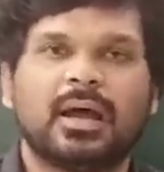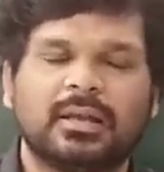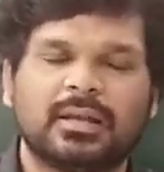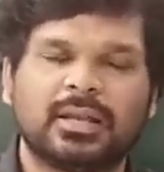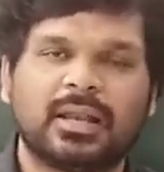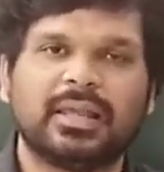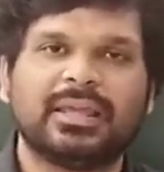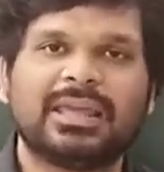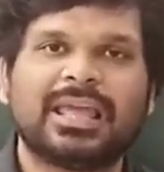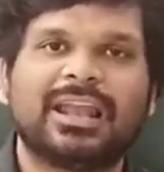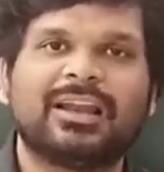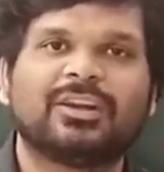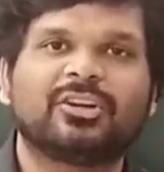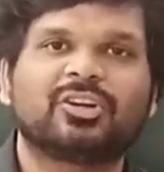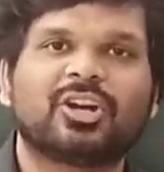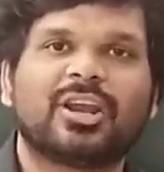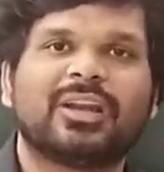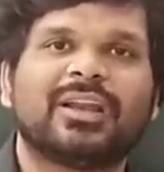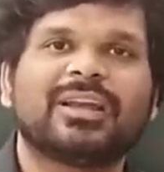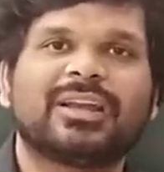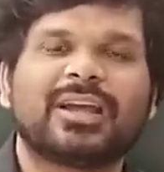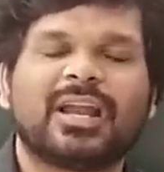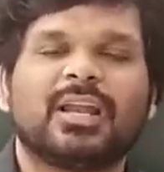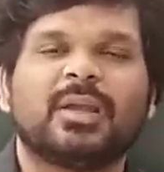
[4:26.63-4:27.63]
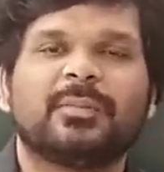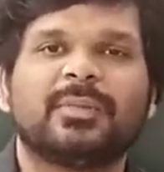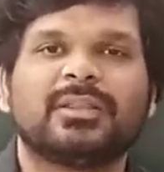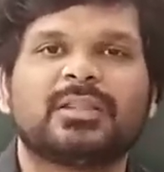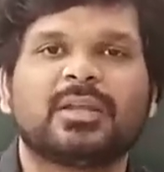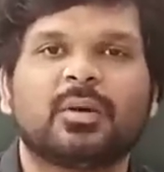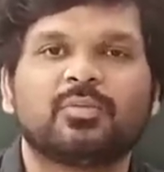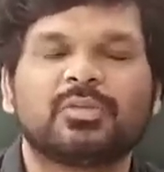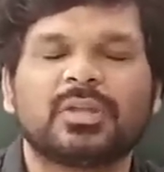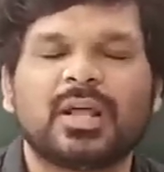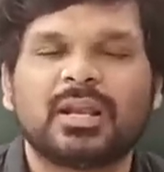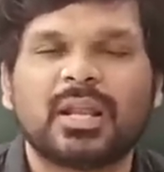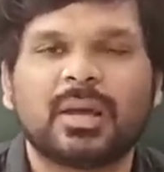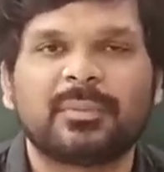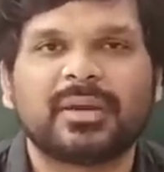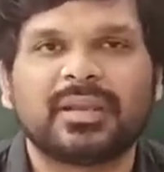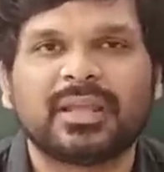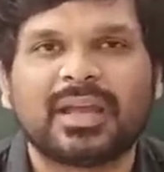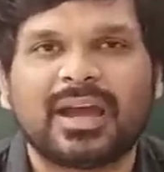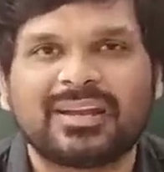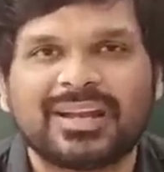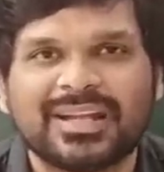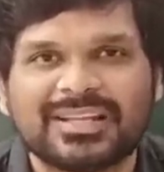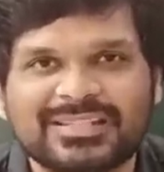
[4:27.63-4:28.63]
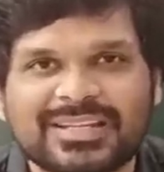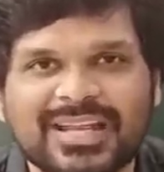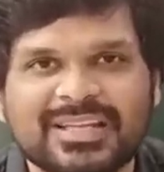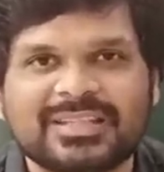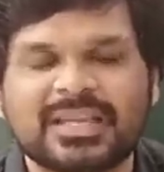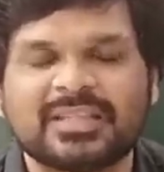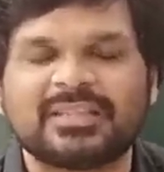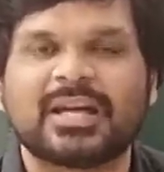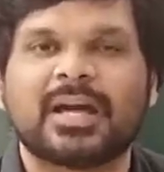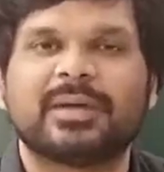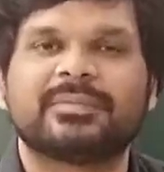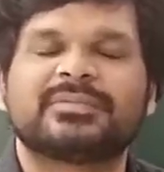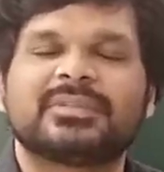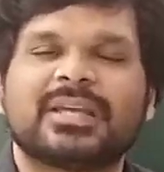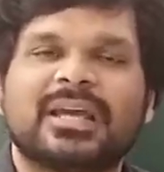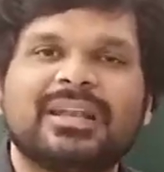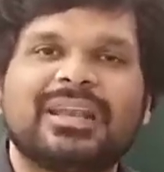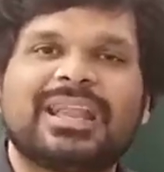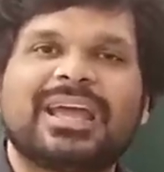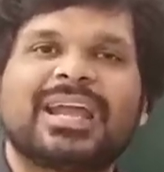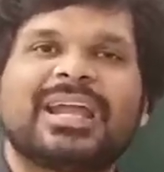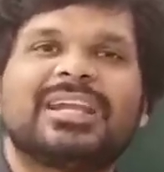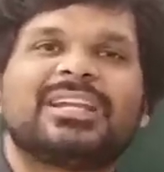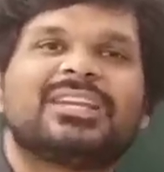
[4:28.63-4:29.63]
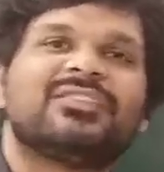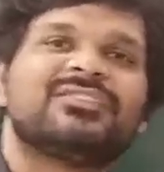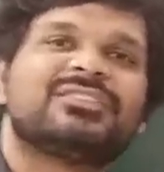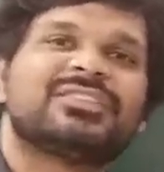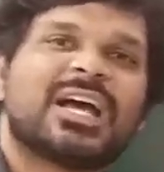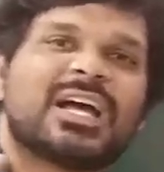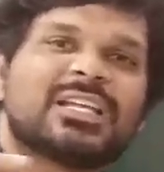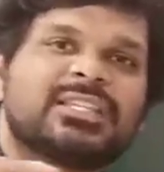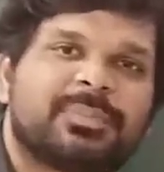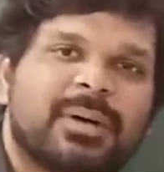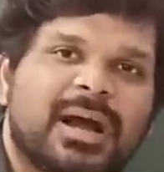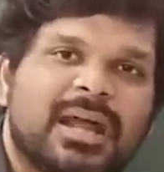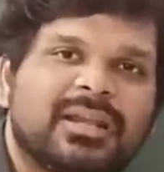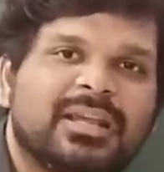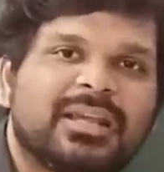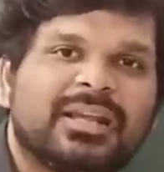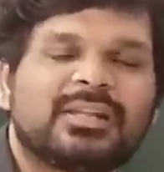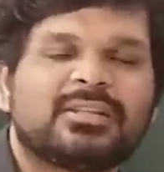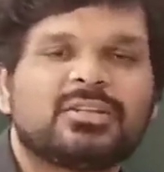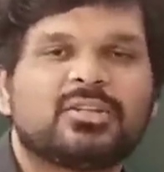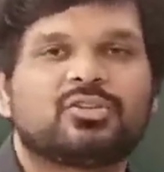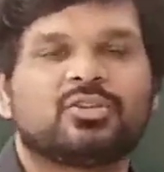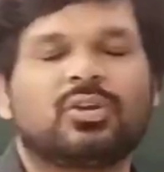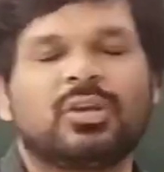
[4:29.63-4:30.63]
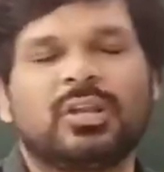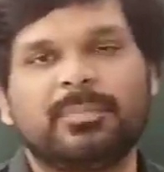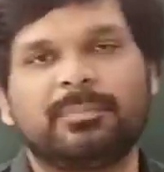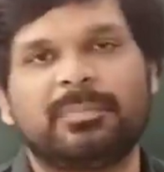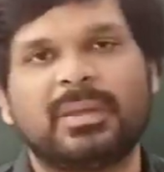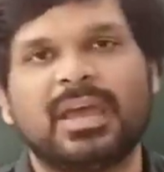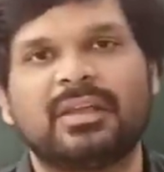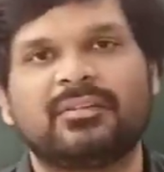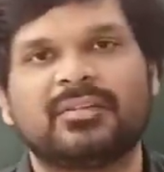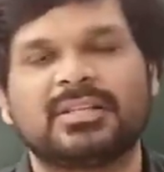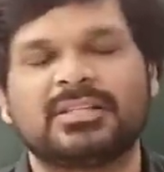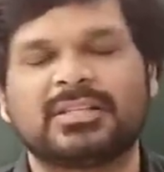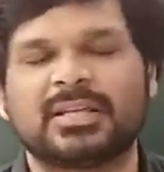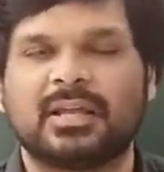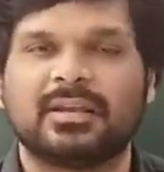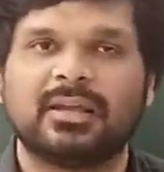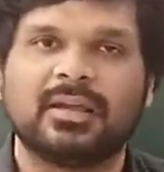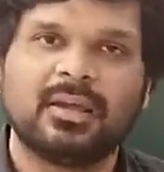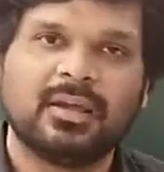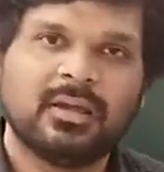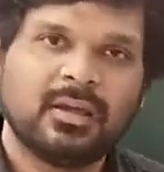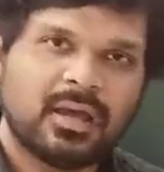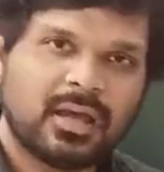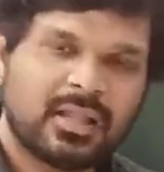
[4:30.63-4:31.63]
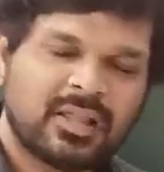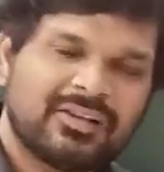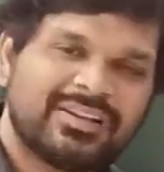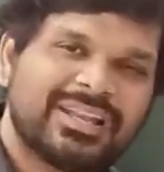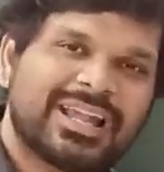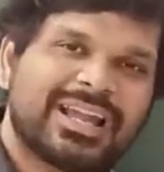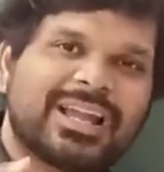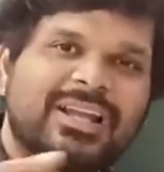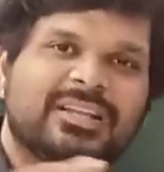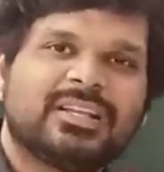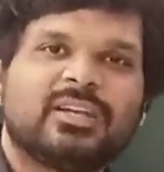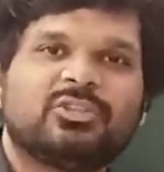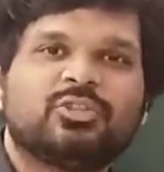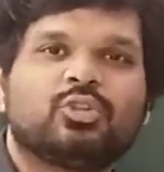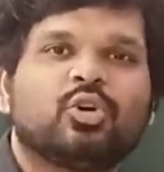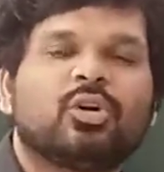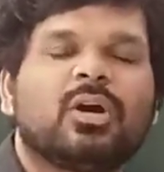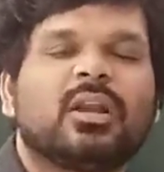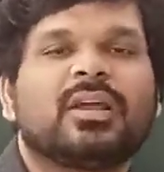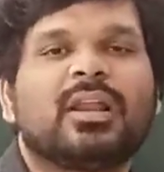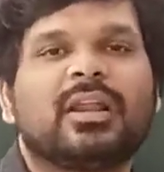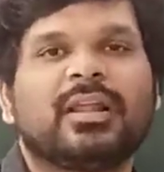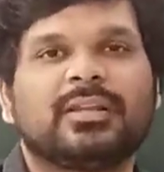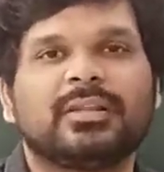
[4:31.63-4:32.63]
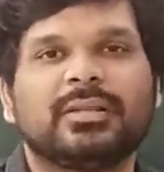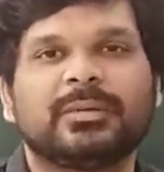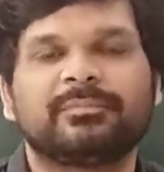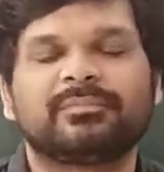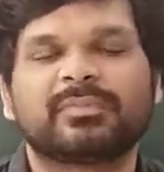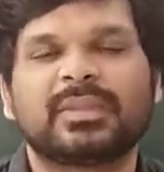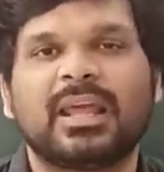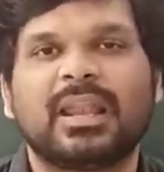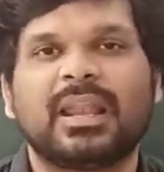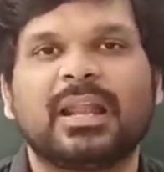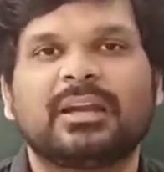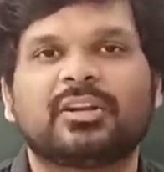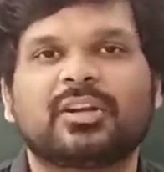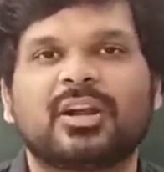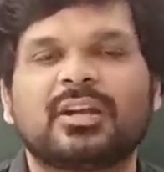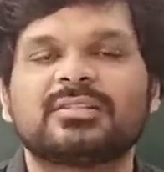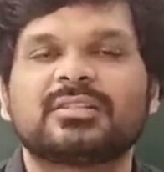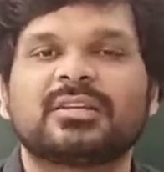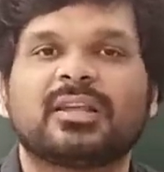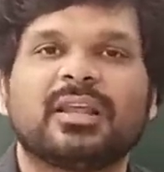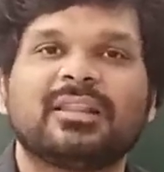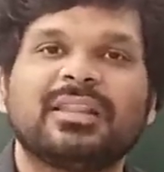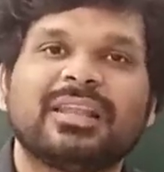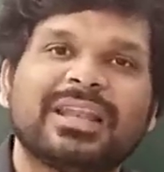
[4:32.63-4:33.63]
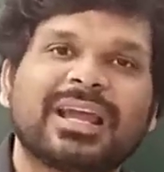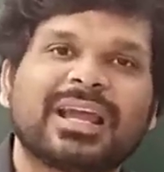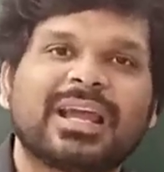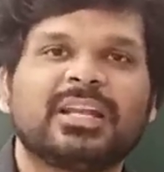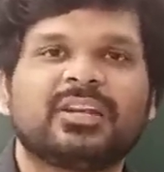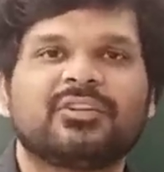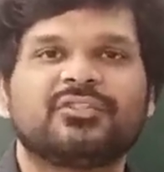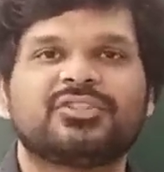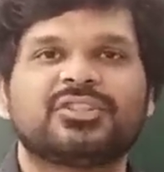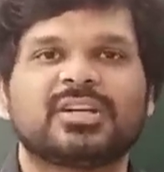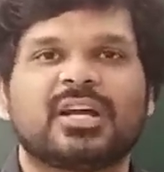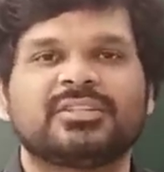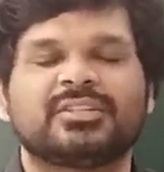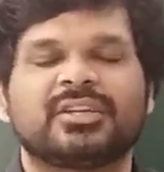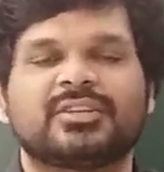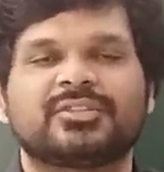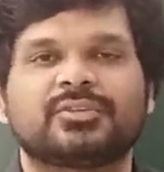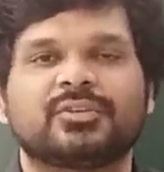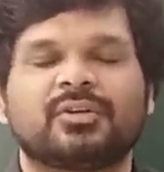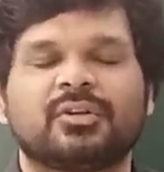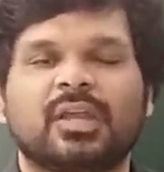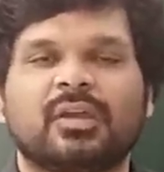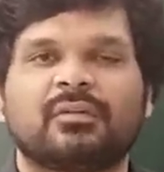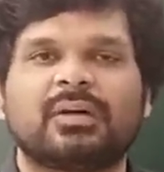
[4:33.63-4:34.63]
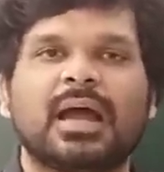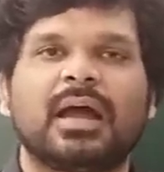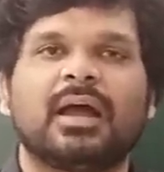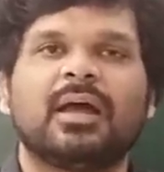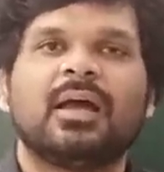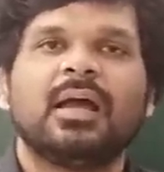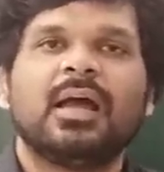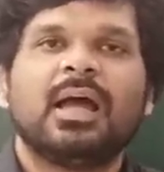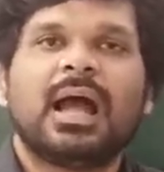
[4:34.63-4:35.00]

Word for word: அதனால் எலக்ட்ரானை கண்டுபிடித்த முதல் நபர் யார்னா ஜே ஜே தாம்சன் நெகட்டிவ் சார்ஜ் பார்ட்டிகல்ஸ் சொல்லி பேர் வச்சார் அதாவது நெகட்டிவ் துகள்கள் அது எலக்ட்ரான்ஸ்ங்கிறது நெகட்டிவ் சார்ஜஸ் ஓகேவா